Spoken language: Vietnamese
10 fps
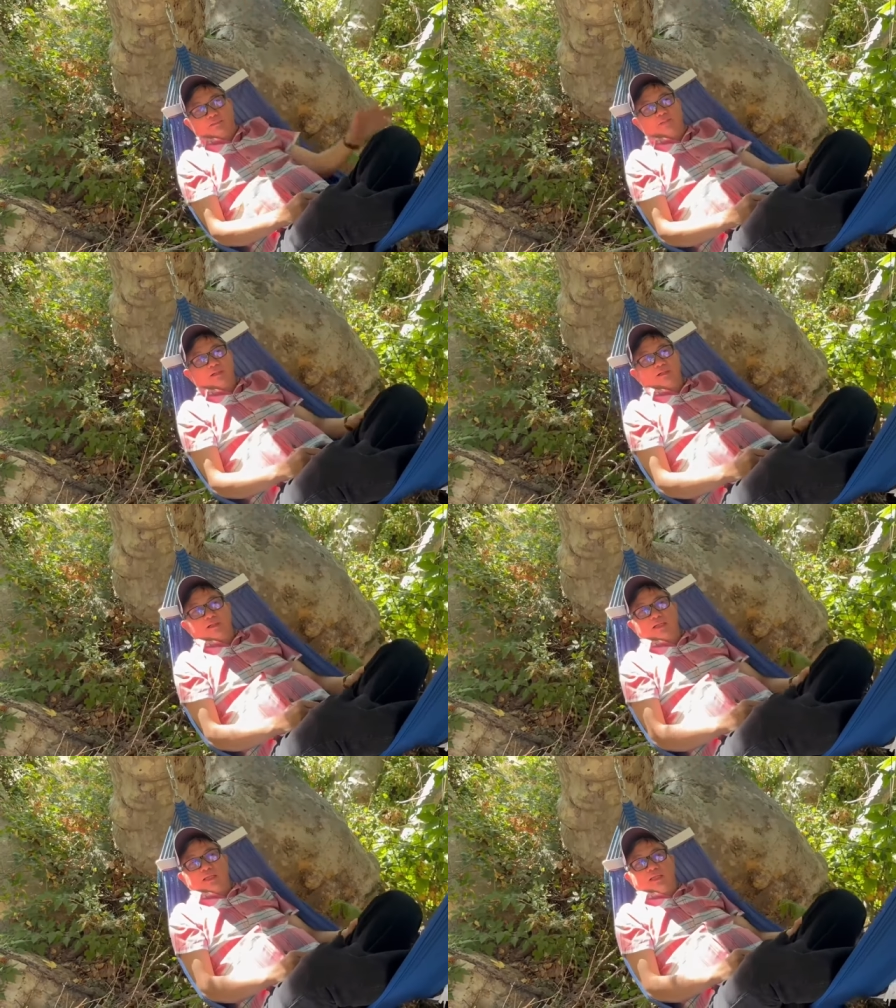mấy
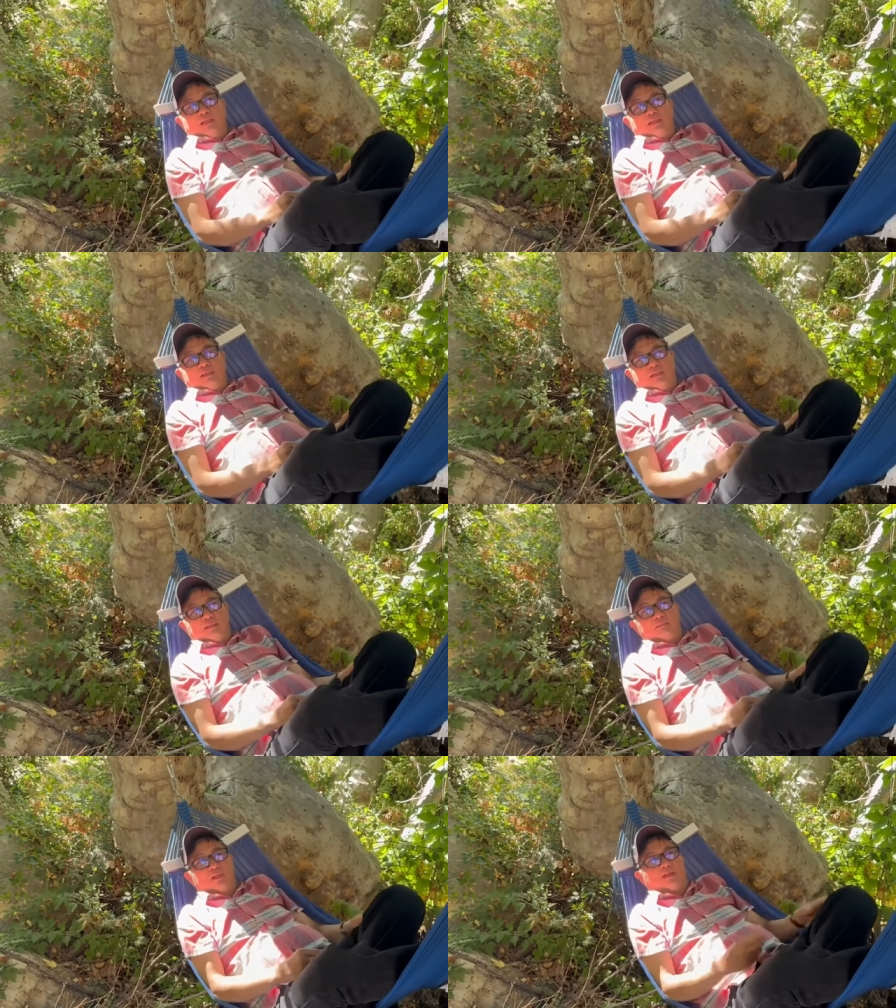con nghĩ
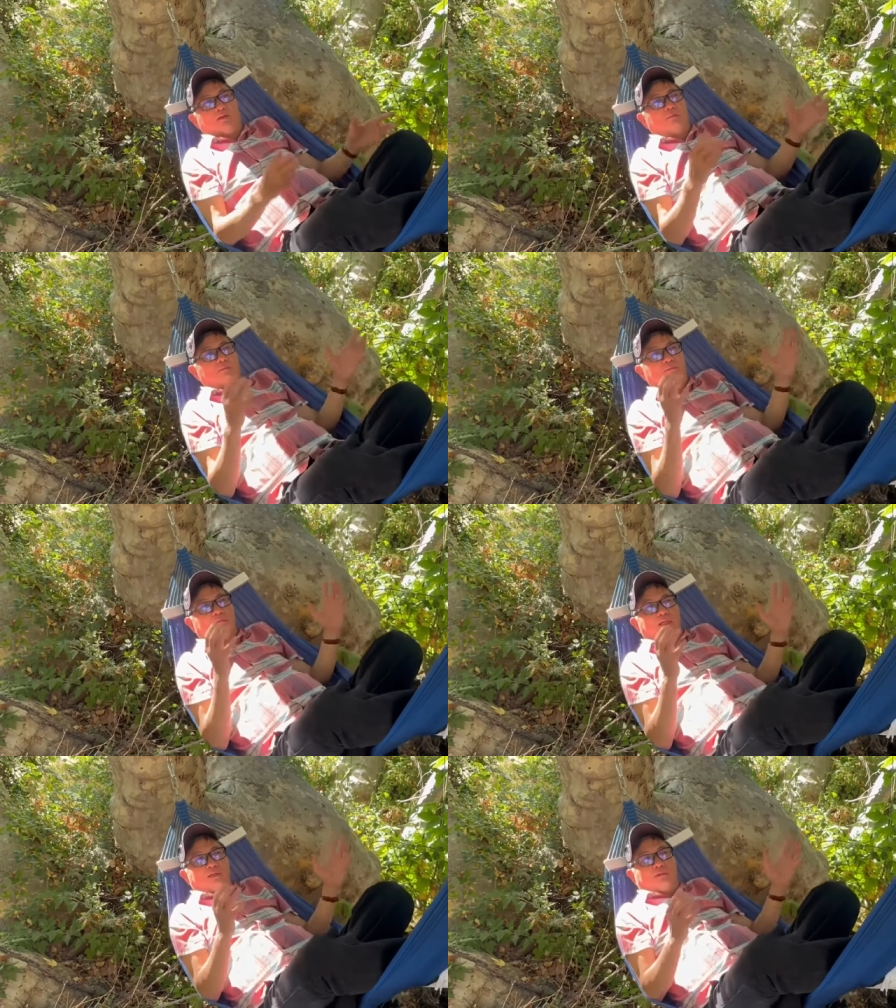mấy cái thùng
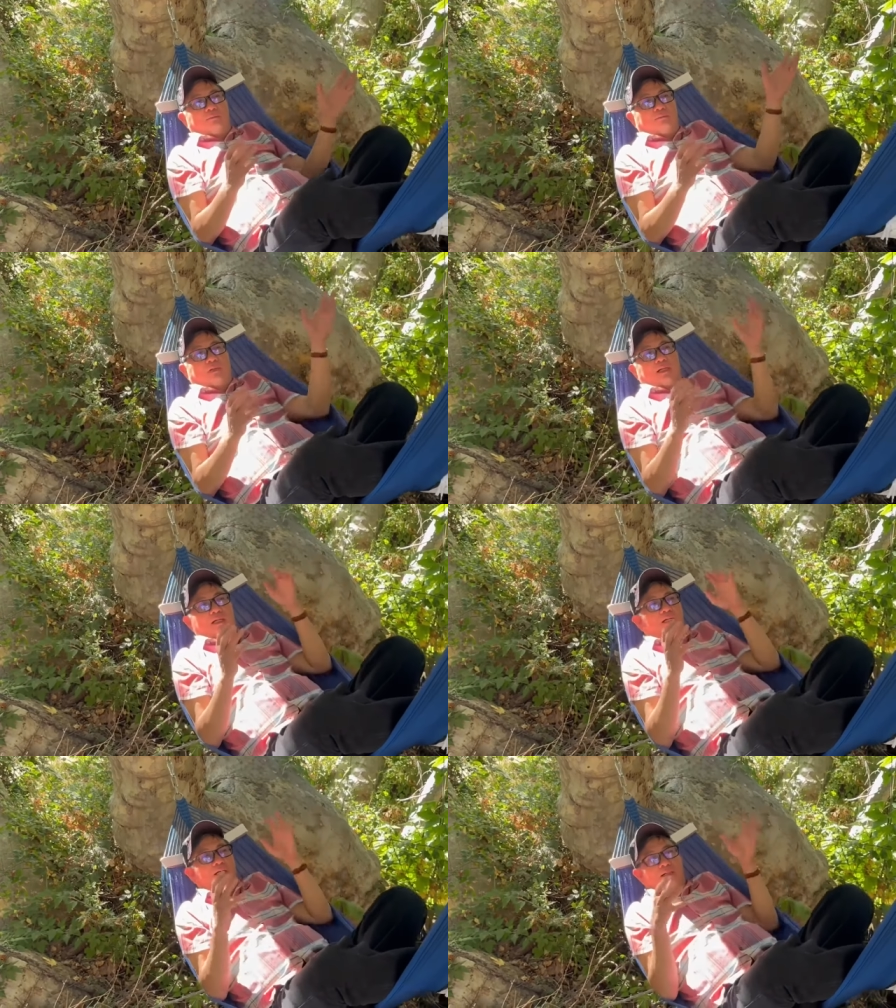mấy cái thùng
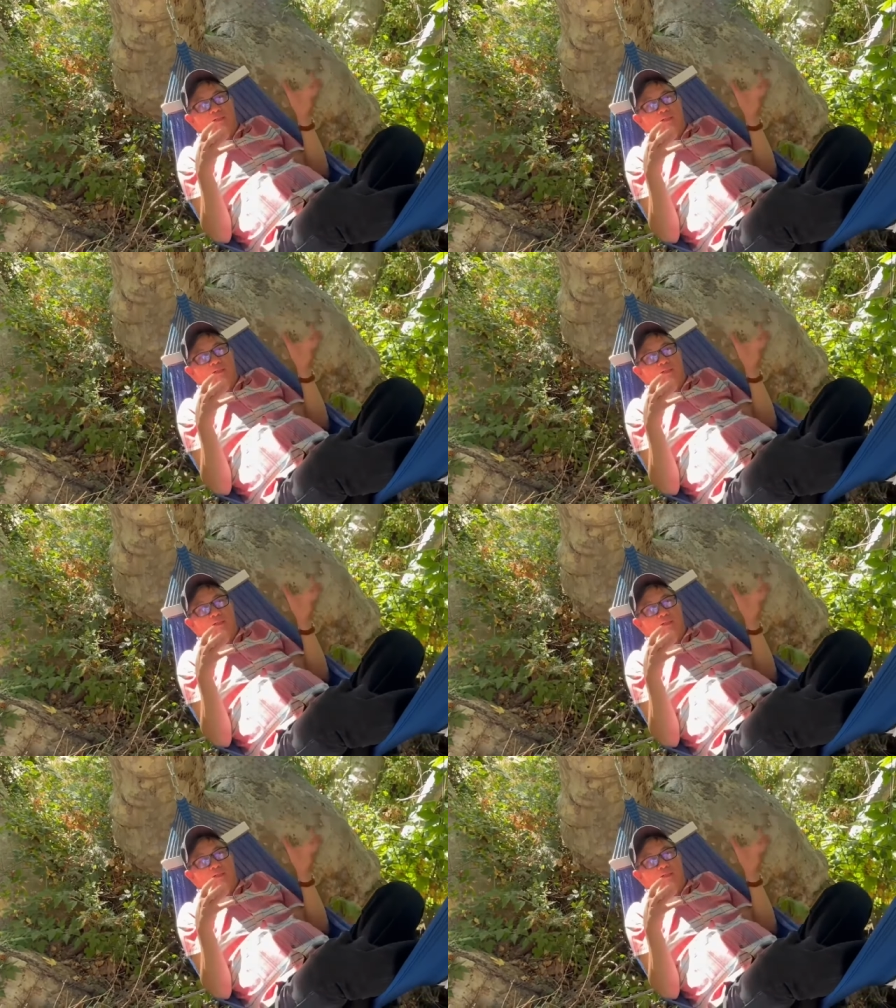uh,